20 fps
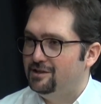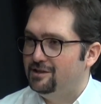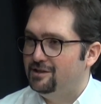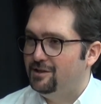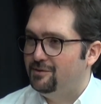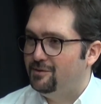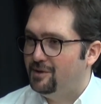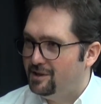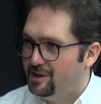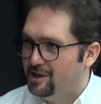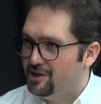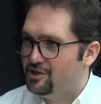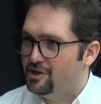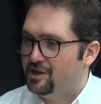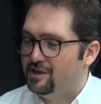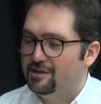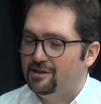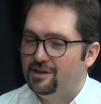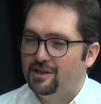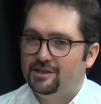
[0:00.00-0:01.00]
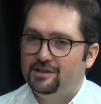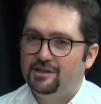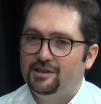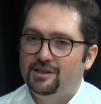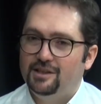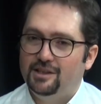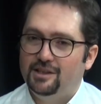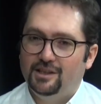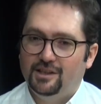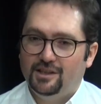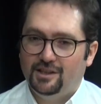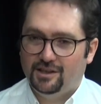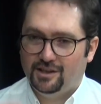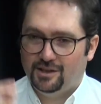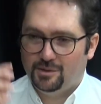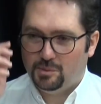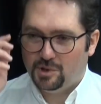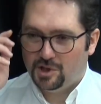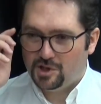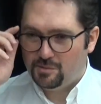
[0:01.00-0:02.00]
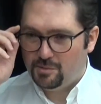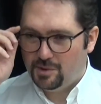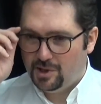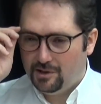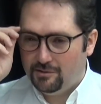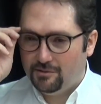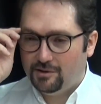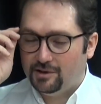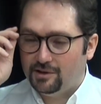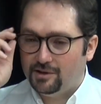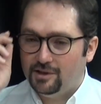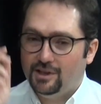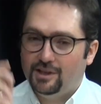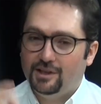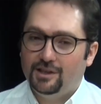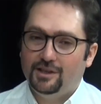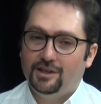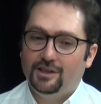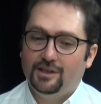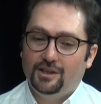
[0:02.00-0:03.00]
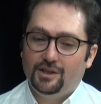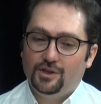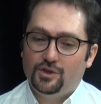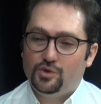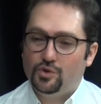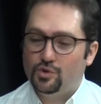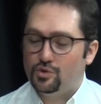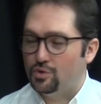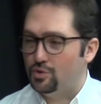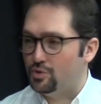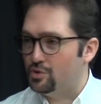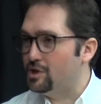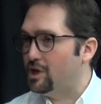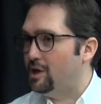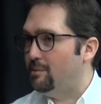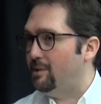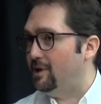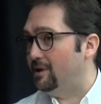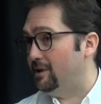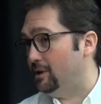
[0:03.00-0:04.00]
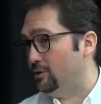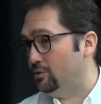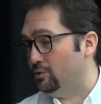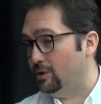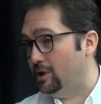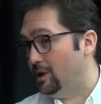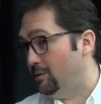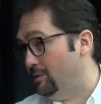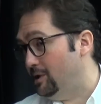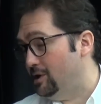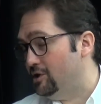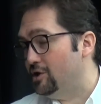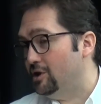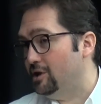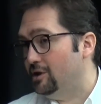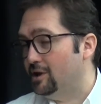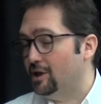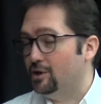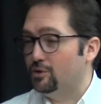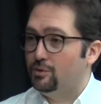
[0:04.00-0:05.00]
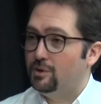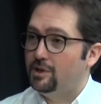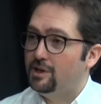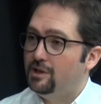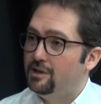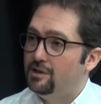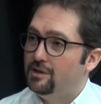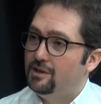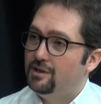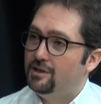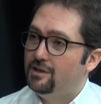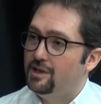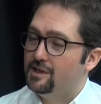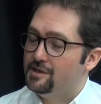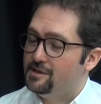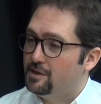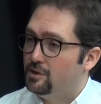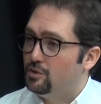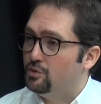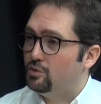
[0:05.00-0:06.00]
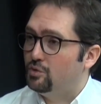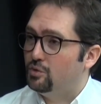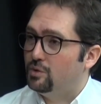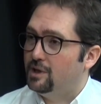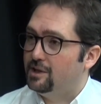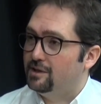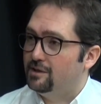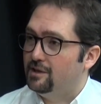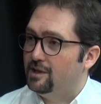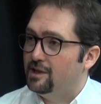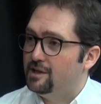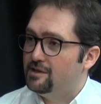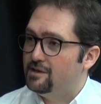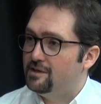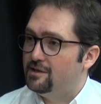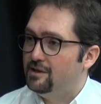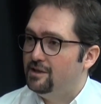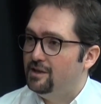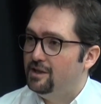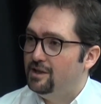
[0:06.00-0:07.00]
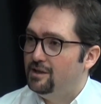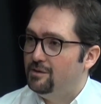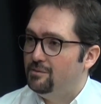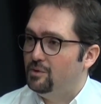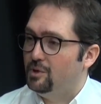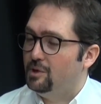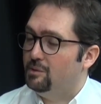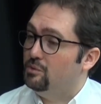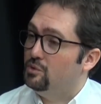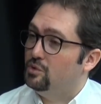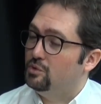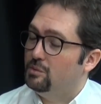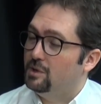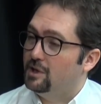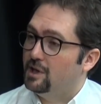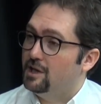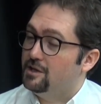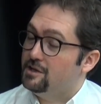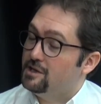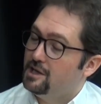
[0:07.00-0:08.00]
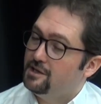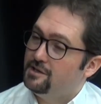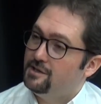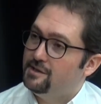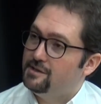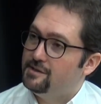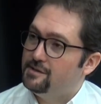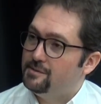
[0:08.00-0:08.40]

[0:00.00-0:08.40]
ifadeye çağrılan e, Barış da söz konusu haberden dolayı, haber içeriğinden dolayı ne yazık ki tutuklandılar. Böyle bir durumla karşı karşıyayız.